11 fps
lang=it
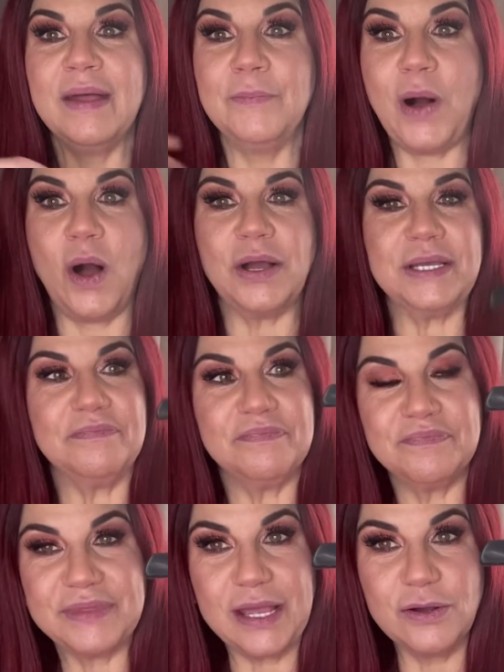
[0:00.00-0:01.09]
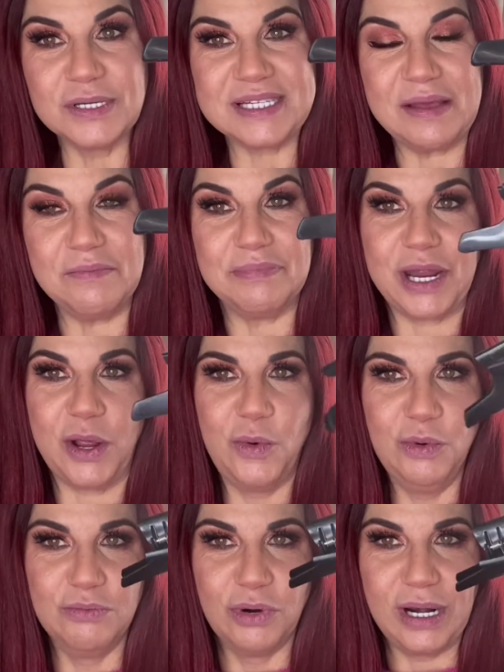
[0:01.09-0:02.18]
Poi tengo sempre
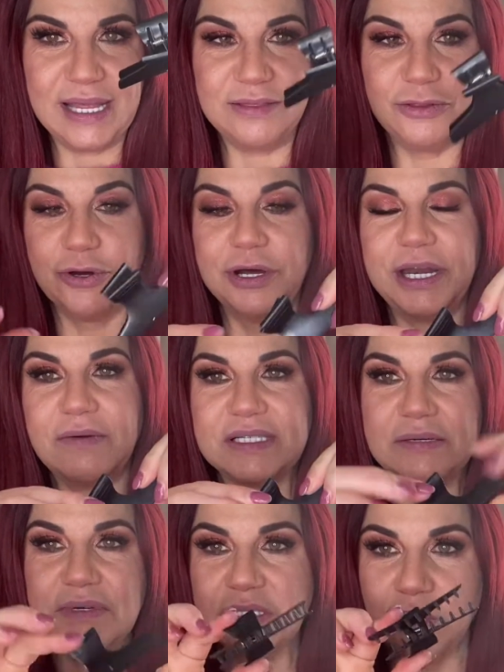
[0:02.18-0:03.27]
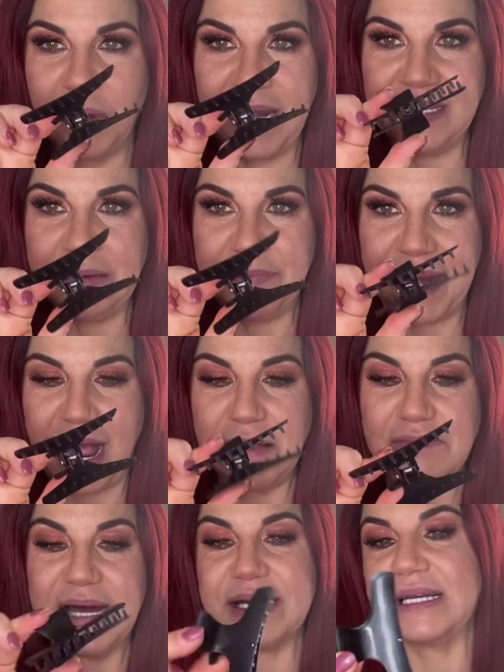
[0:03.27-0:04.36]
un mollettone, questi qui sono quelli di
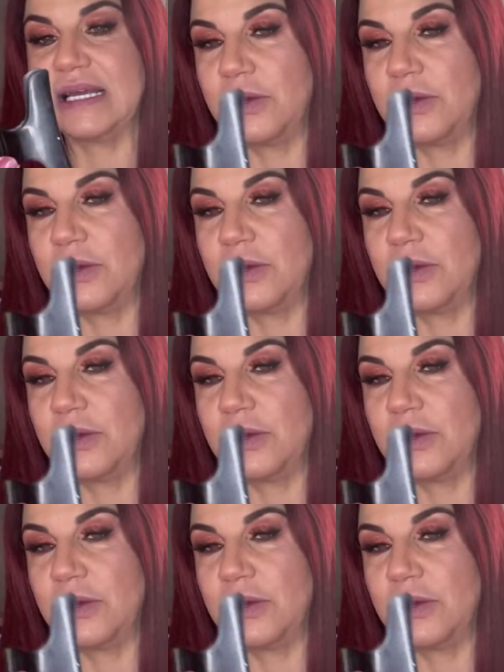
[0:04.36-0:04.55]
Primark,